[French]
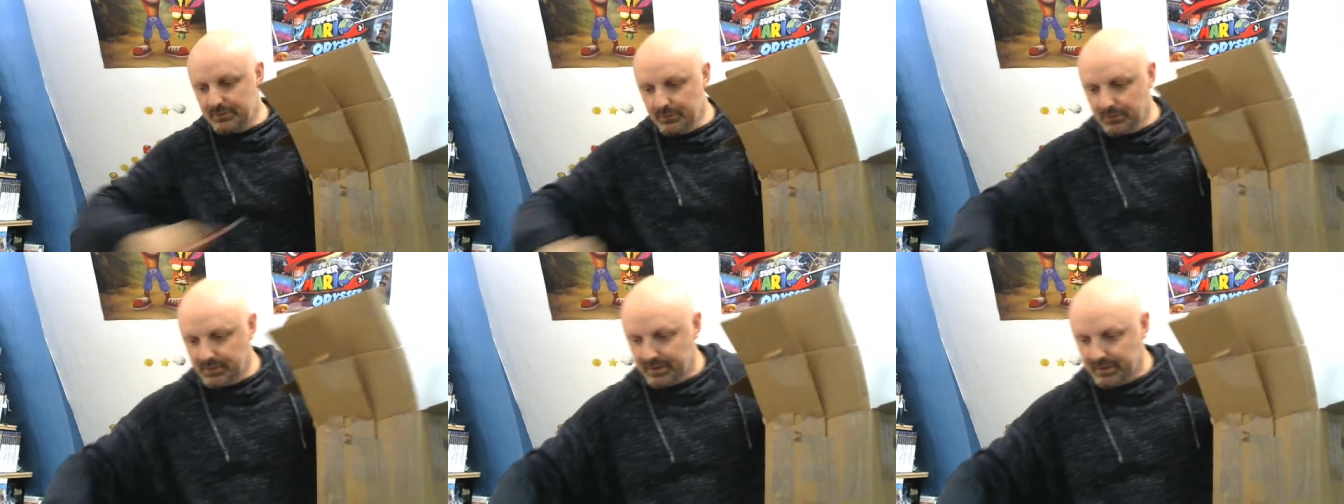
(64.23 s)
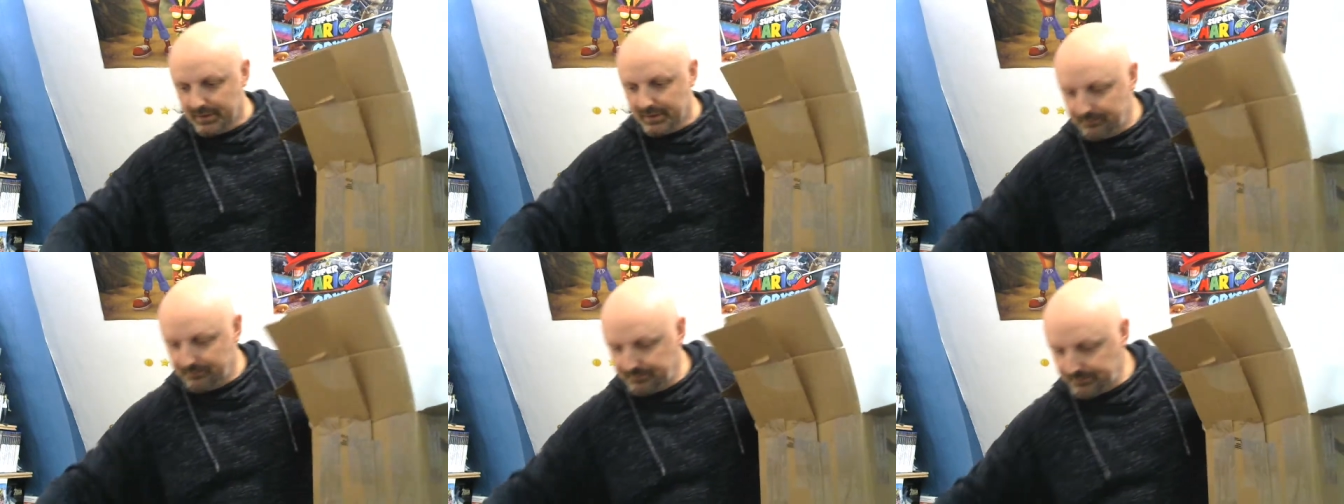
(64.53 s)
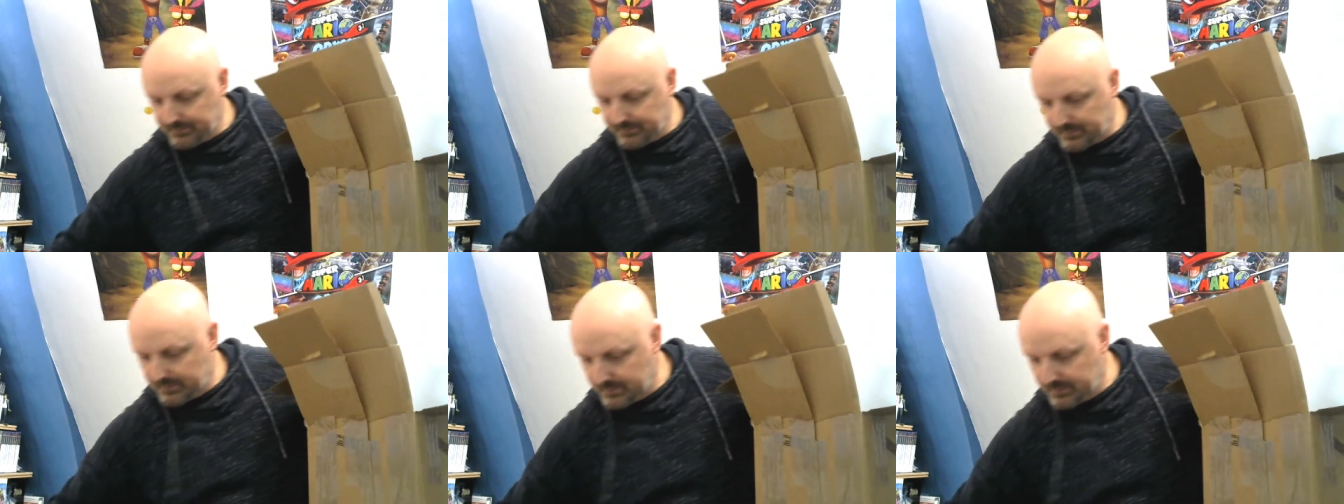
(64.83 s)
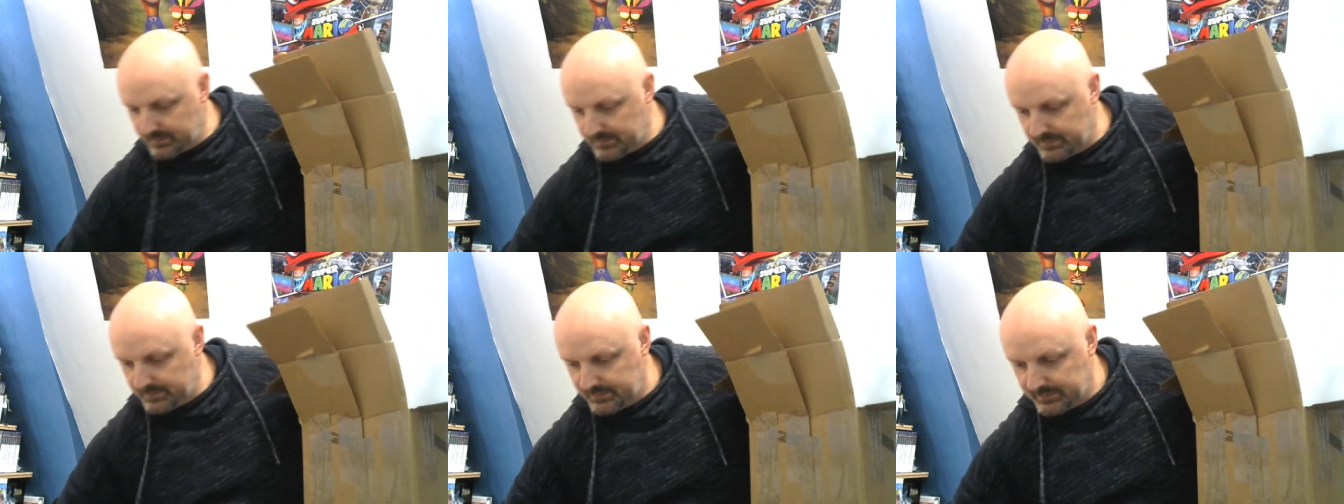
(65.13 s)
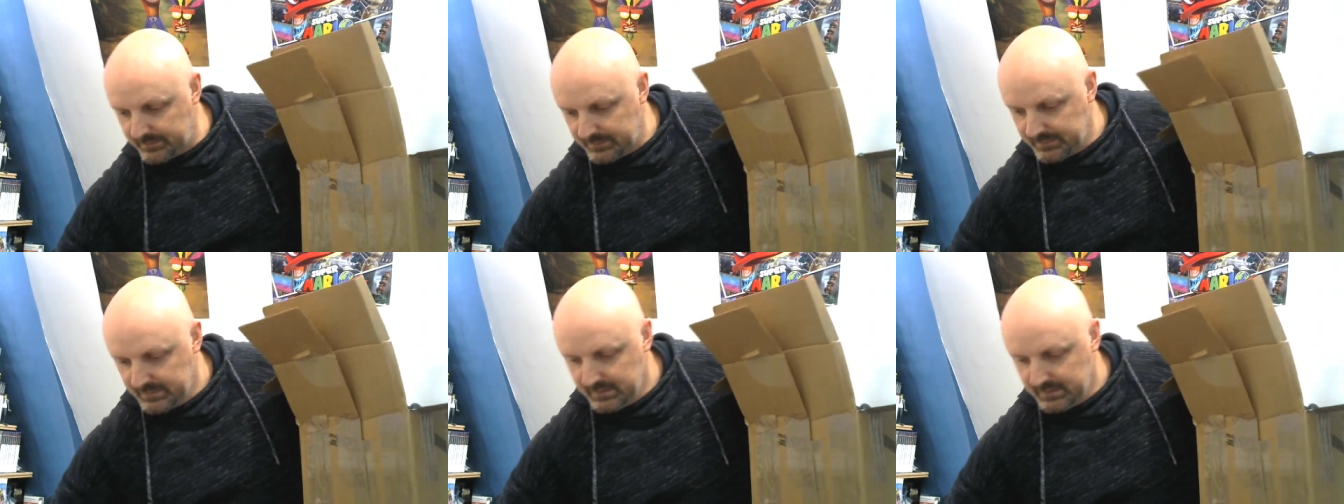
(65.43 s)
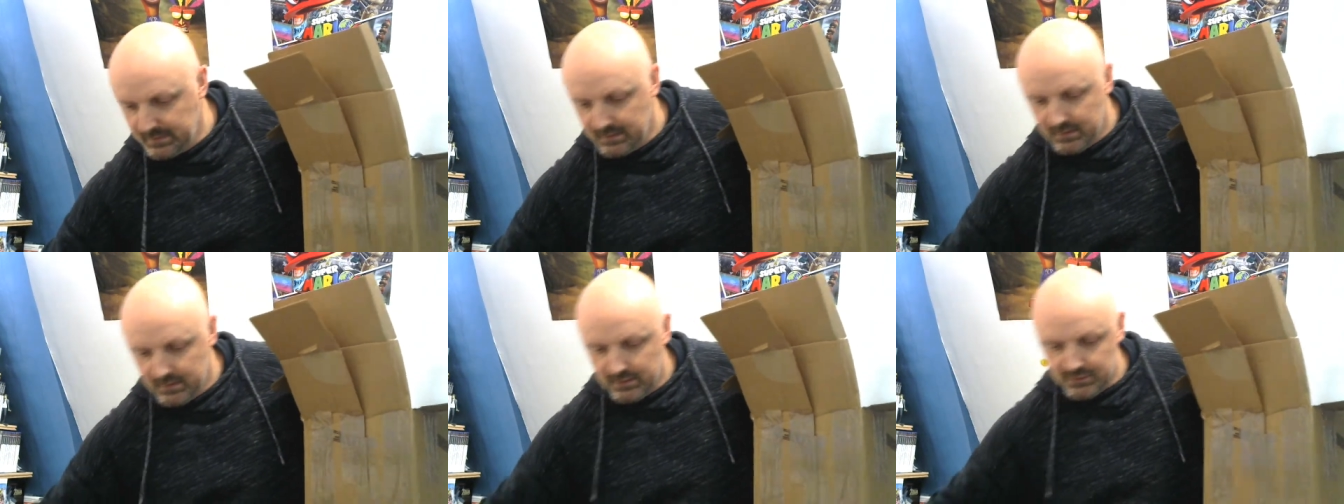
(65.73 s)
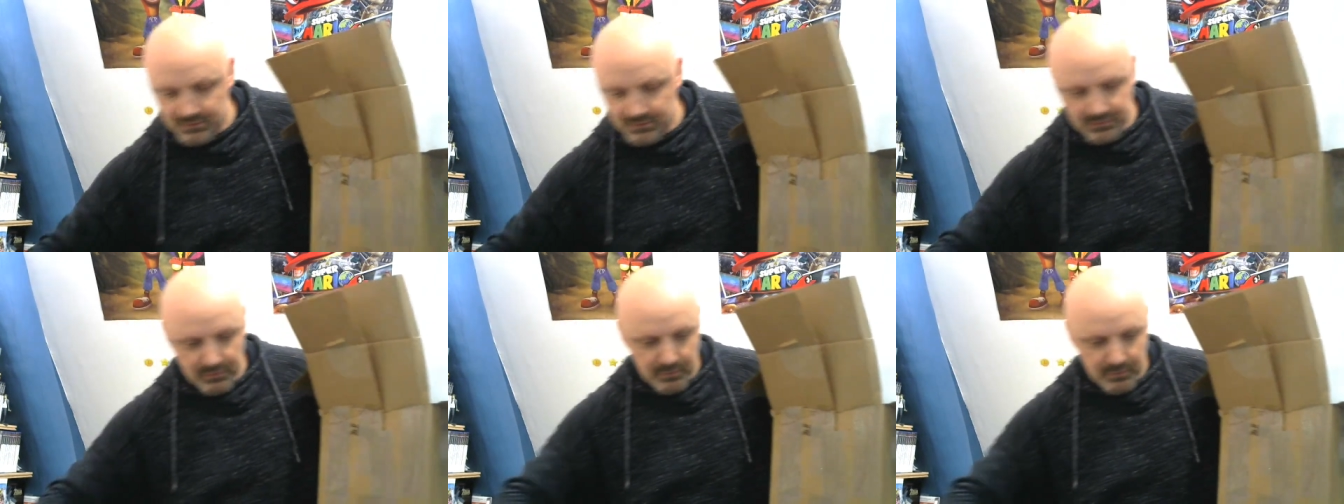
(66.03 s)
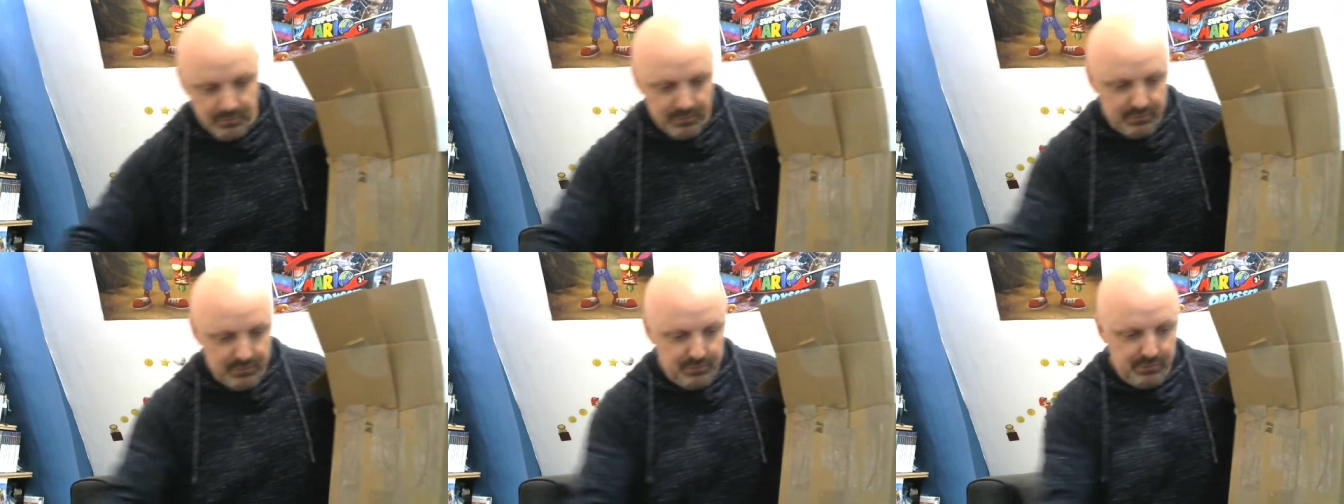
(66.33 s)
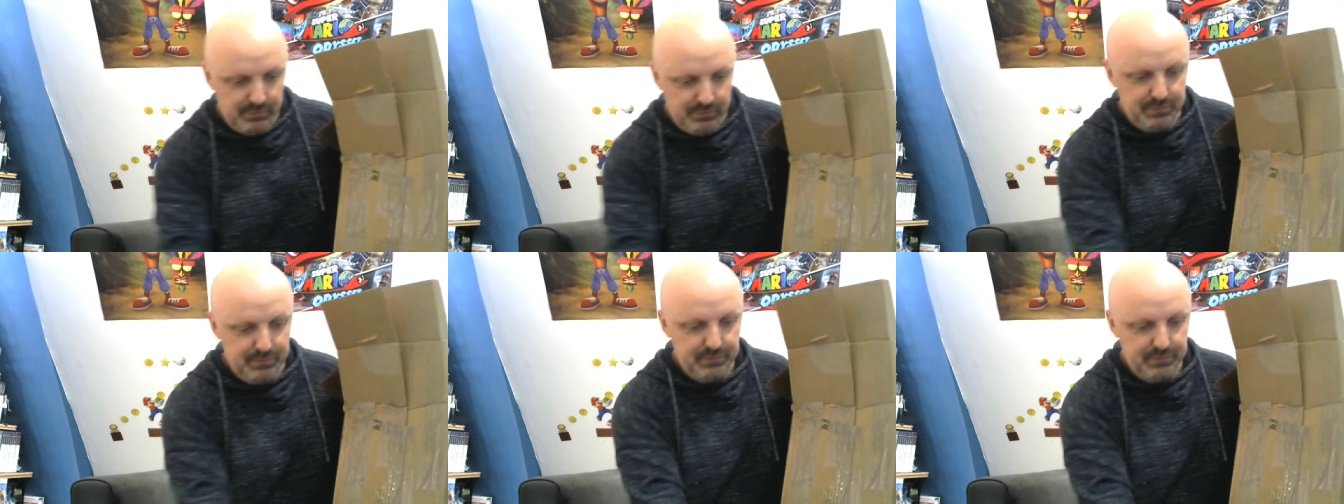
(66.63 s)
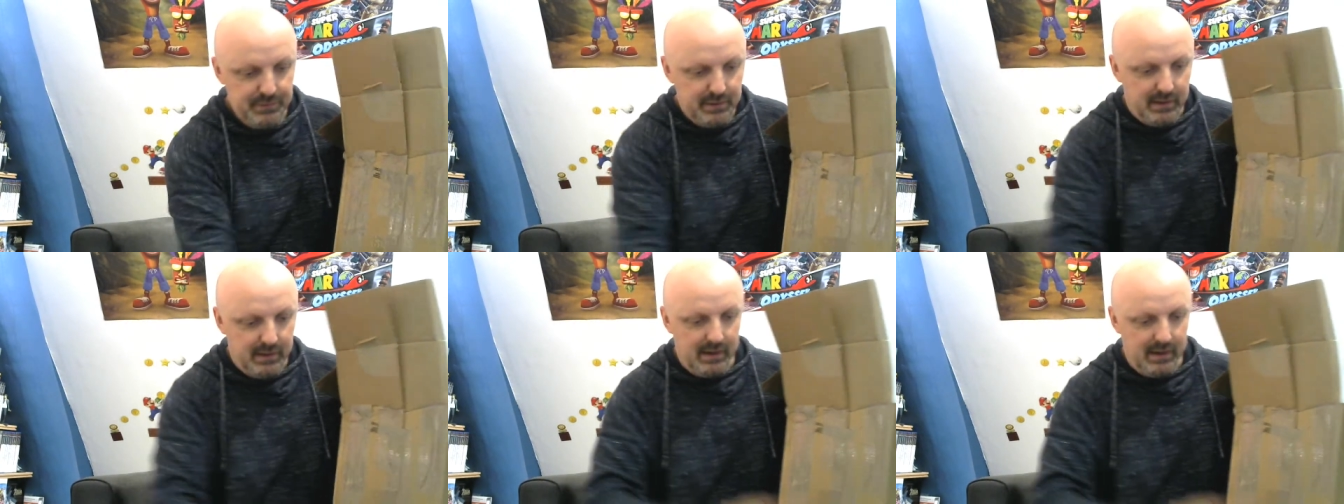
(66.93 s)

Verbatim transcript: donc je repose le cutter